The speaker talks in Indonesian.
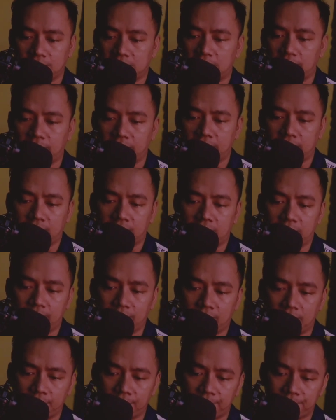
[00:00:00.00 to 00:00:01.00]
Gak pakai
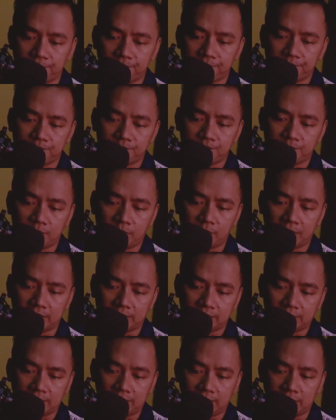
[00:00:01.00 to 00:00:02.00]
lama,
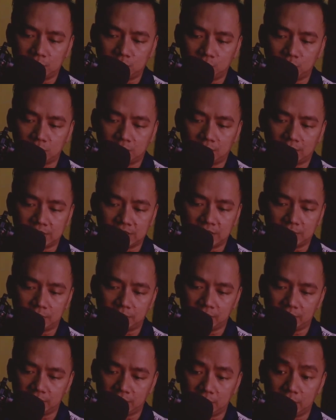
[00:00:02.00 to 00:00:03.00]
Jembatan langsung terasa
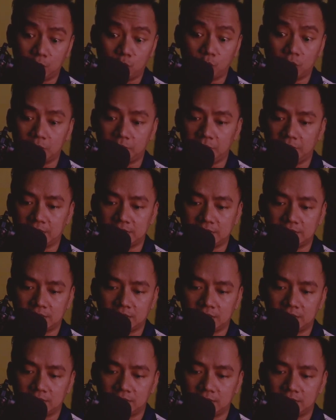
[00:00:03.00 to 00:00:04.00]
merinding luar
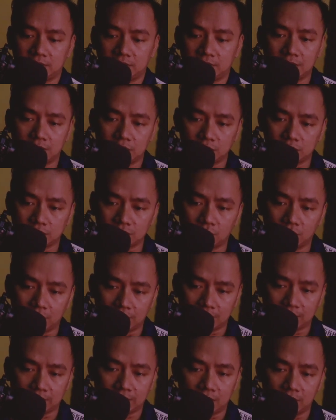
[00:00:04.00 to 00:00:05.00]
biasa.
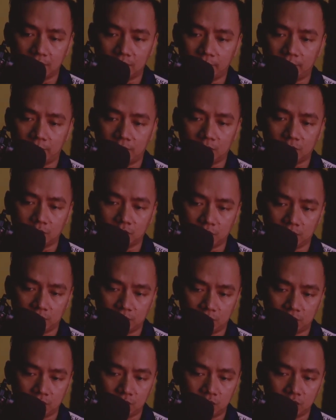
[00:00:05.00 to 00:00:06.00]
Suara tawa Mbak Kun
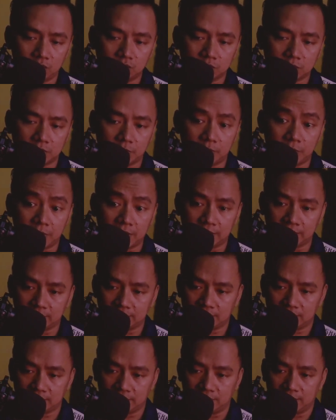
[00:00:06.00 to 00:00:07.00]
itu kembali
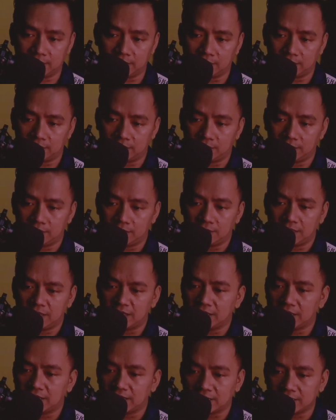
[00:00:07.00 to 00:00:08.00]
terdengar.
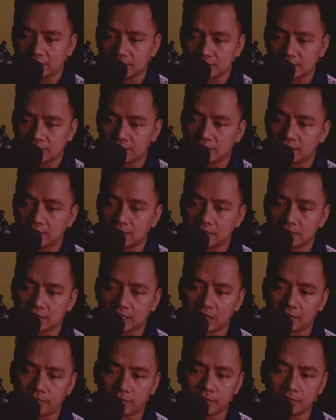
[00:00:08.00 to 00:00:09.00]
Kecil
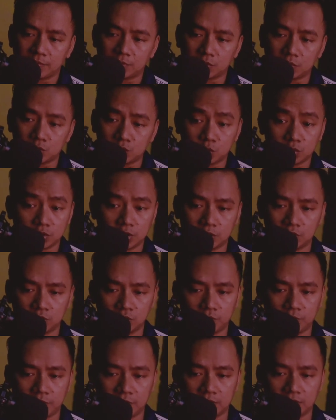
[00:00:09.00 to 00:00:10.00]
tapi menusuk di
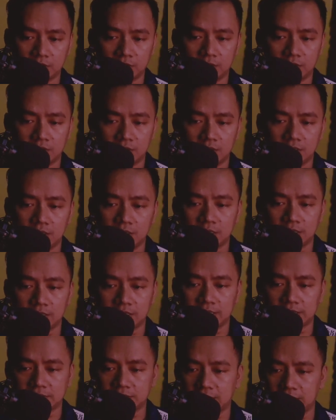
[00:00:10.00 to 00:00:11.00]
kuping.
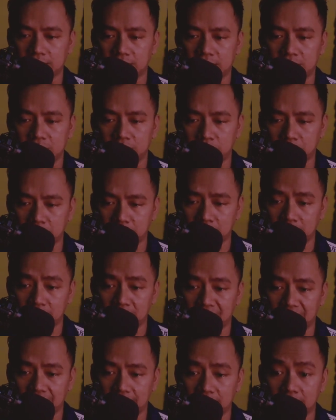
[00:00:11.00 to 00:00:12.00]
Rasanya seperti
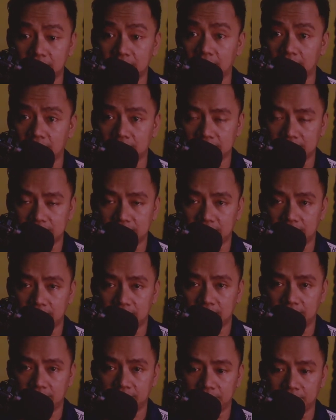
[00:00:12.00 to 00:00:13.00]
dekat dengan
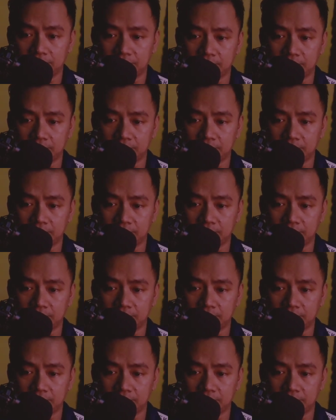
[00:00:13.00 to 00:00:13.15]
saya.